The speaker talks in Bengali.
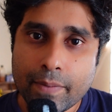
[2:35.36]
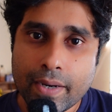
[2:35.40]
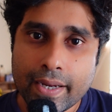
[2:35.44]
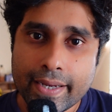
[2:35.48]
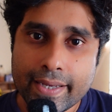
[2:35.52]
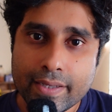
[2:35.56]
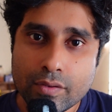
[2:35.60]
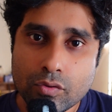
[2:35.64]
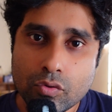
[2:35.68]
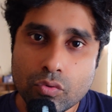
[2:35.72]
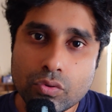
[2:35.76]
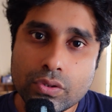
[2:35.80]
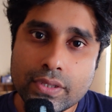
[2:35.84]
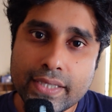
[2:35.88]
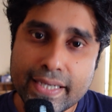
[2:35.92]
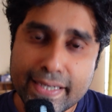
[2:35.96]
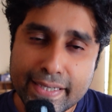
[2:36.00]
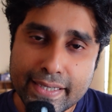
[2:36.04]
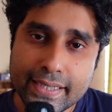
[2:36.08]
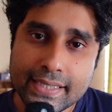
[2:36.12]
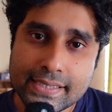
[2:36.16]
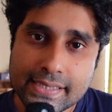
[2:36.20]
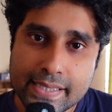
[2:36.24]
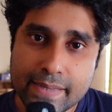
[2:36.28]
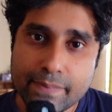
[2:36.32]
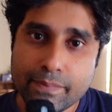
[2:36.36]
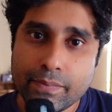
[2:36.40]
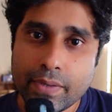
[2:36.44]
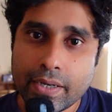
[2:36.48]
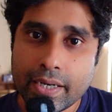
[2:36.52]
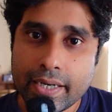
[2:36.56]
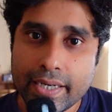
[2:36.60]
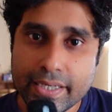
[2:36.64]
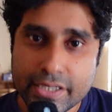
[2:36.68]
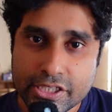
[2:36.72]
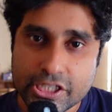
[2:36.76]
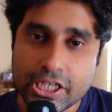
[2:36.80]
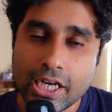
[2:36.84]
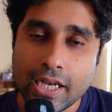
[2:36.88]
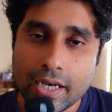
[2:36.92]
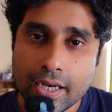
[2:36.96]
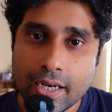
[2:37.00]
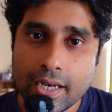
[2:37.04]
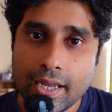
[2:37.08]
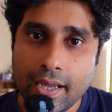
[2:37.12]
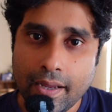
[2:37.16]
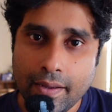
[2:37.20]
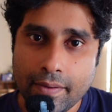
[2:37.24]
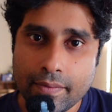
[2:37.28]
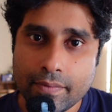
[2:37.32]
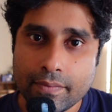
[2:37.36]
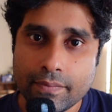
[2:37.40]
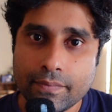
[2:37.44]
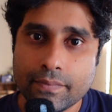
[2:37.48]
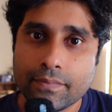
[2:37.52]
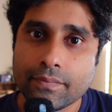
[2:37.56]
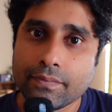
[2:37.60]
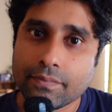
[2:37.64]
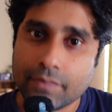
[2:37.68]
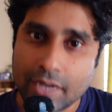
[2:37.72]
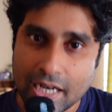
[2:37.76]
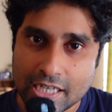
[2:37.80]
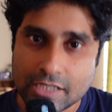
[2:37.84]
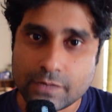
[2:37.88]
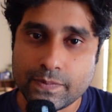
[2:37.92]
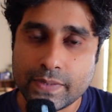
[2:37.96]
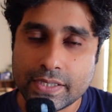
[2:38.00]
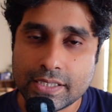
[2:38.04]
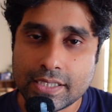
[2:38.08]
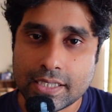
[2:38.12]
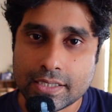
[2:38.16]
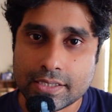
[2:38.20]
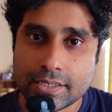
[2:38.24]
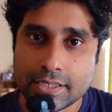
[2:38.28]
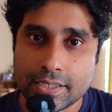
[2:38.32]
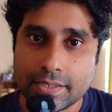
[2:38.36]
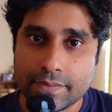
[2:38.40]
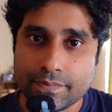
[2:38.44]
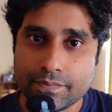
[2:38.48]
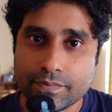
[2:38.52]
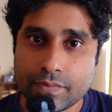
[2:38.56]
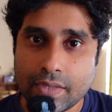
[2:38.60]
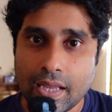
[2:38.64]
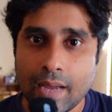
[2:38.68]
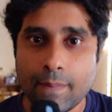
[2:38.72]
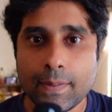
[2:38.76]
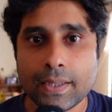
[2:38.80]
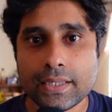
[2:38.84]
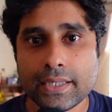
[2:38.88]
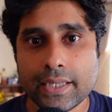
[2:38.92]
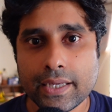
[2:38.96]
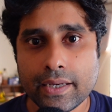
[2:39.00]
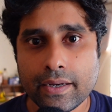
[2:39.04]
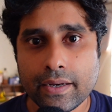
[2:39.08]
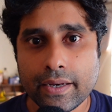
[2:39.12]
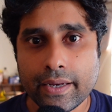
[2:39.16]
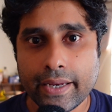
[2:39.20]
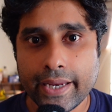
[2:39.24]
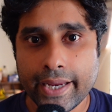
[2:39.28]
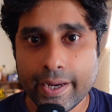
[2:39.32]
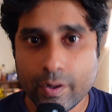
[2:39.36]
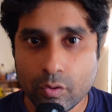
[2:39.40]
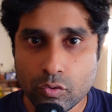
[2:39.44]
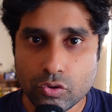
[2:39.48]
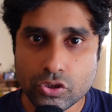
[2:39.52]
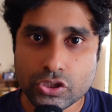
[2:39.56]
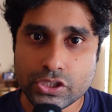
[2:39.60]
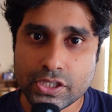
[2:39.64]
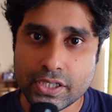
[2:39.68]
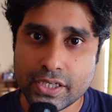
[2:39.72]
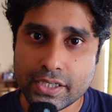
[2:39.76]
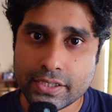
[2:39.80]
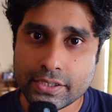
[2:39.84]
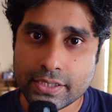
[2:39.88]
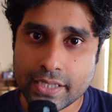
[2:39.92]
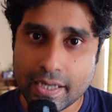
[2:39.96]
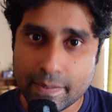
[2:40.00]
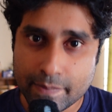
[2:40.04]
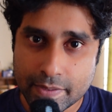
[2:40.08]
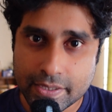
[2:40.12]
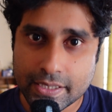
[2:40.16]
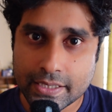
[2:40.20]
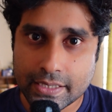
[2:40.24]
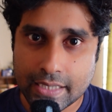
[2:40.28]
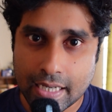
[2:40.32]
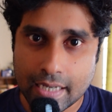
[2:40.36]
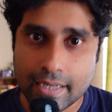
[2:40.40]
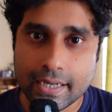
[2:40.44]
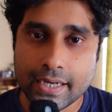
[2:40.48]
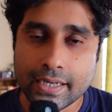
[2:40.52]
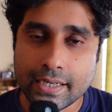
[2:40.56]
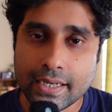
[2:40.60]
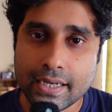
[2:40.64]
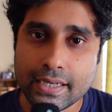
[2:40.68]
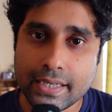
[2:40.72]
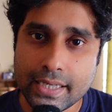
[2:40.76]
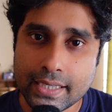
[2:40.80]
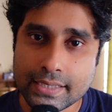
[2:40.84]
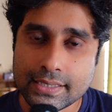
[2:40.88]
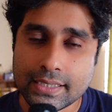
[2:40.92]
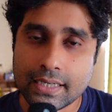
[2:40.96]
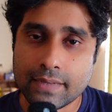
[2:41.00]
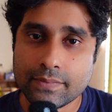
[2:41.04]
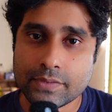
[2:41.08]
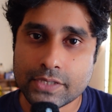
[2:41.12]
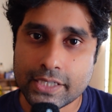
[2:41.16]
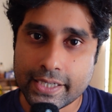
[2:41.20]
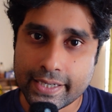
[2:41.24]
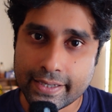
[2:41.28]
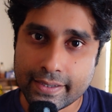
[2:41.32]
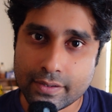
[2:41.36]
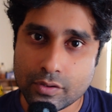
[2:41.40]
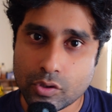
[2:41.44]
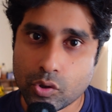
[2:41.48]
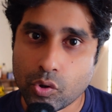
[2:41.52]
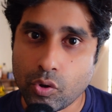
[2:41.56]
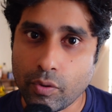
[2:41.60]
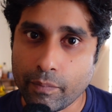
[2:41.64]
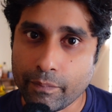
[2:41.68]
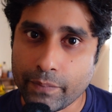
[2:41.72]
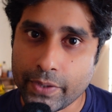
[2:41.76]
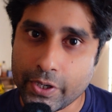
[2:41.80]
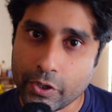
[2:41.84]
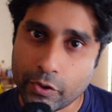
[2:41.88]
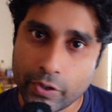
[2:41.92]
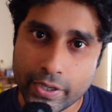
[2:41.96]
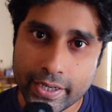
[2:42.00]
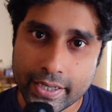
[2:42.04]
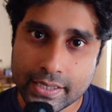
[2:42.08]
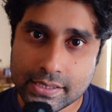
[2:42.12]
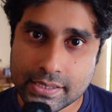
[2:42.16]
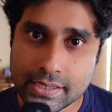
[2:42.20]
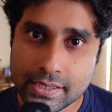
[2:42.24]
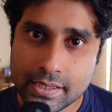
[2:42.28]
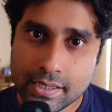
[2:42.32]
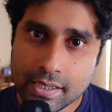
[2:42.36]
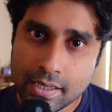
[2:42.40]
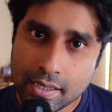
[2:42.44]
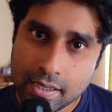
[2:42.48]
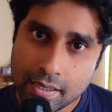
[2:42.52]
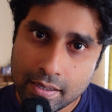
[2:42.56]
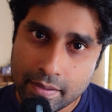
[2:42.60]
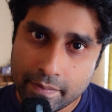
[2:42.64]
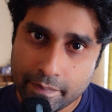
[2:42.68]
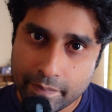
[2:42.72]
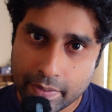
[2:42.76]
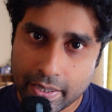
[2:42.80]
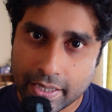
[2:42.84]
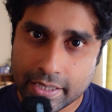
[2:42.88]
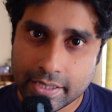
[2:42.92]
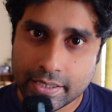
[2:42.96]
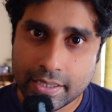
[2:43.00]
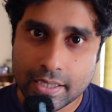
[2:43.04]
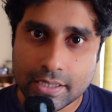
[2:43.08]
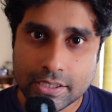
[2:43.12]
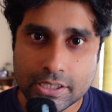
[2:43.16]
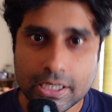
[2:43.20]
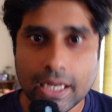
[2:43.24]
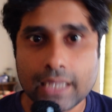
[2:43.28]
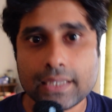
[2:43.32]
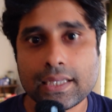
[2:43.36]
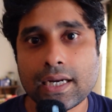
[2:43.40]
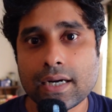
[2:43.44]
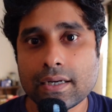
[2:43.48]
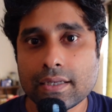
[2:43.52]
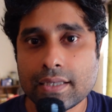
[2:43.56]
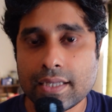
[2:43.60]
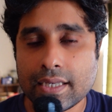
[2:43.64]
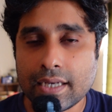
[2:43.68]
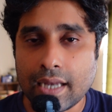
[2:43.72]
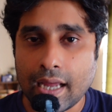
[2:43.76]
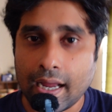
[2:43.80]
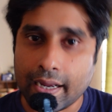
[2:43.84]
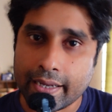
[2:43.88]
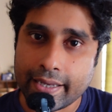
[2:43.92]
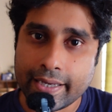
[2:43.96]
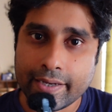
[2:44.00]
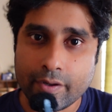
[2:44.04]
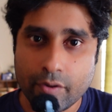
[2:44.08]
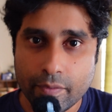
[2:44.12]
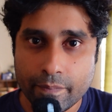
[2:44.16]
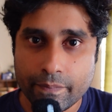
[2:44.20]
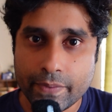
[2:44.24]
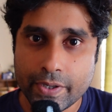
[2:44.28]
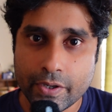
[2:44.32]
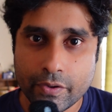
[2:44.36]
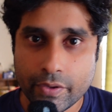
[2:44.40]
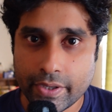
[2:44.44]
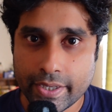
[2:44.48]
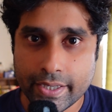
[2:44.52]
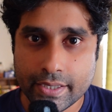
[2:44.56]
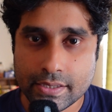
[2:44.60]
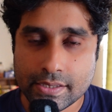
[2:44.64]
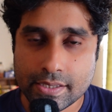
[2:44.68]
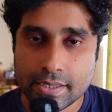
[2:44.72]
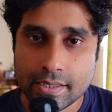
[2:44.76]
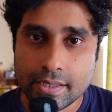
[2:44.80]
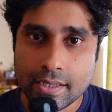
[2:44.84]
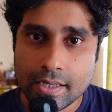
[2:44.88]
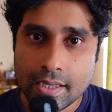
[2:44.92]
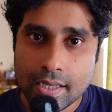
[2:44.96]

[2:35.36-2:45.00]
আমরা কিন্তু তিন ডিসেম্বরে ইনশাল্লাহ কাশ্মীর যাচ্ছি আমাদের একুশ দিনের যে আমি যে টার্গেটটা নিয়েছিলাম সেটা কিন্তু কমপ্লিট হয়ে গেছে প্রায় সাত আট দিন আগেই কমপ্লিট হয়ে গেছে